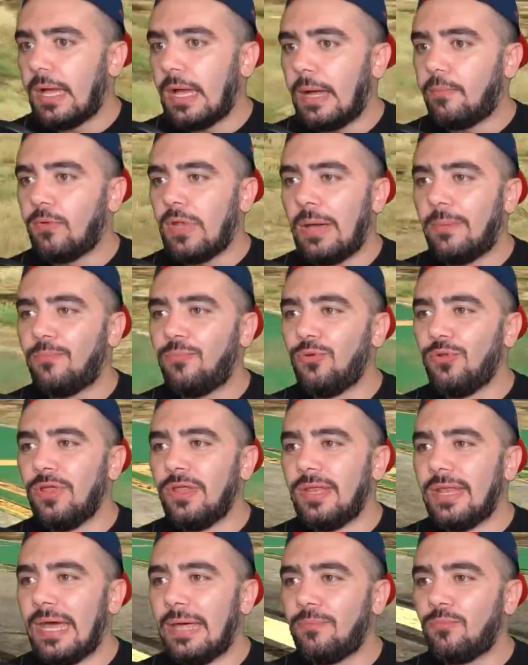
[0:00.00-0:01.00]
Ha ulan
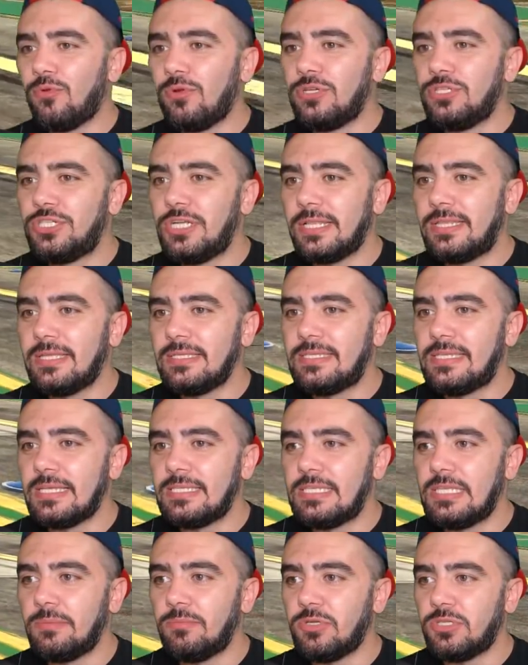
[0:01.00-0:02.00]
bunun lan bunun jetin
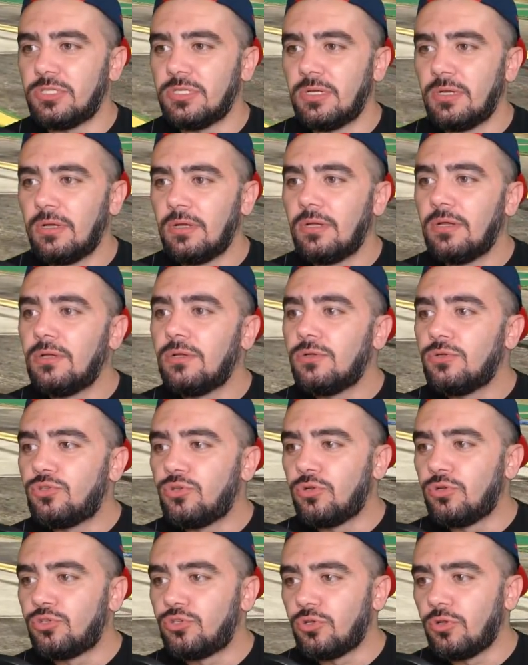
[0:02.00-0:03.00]
sesiymiş.
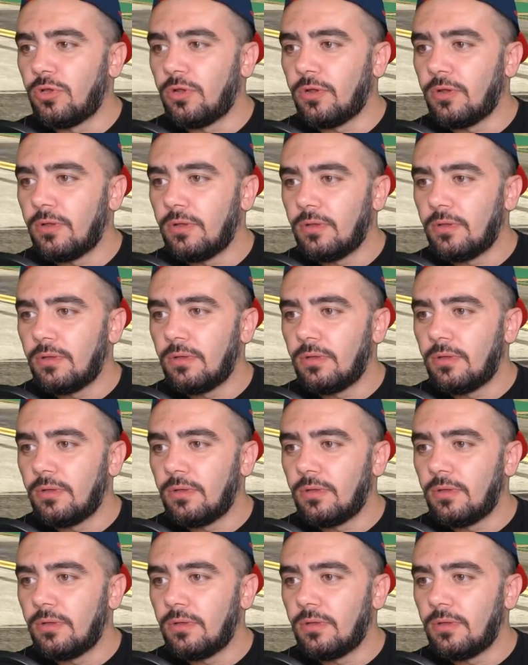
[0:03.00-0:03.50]
Şunun şunun.